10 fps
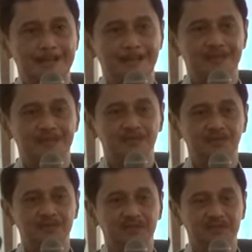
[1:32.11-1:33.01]
ini
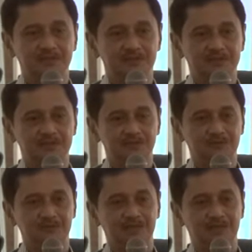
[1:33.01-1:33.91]
dimungkinkan
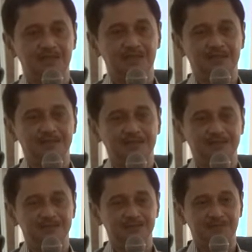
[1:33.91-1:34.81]
suatu hal-hal yang
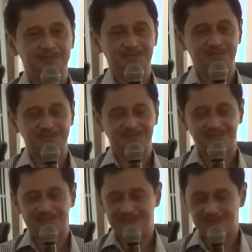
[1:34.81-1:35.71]
sudah saya
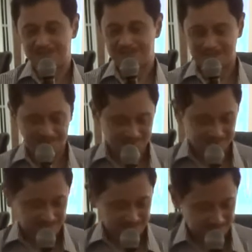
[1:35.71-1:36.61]
bicarakan dengan Pak
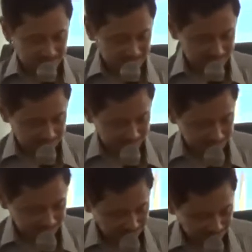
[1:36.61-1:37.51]

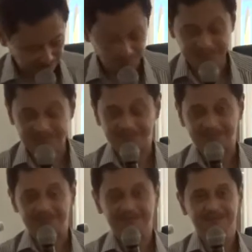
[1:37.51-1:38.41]
uh, Thomas
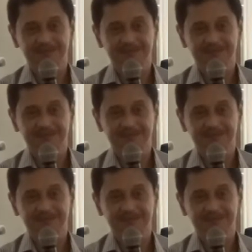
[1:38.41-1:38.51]
tadi.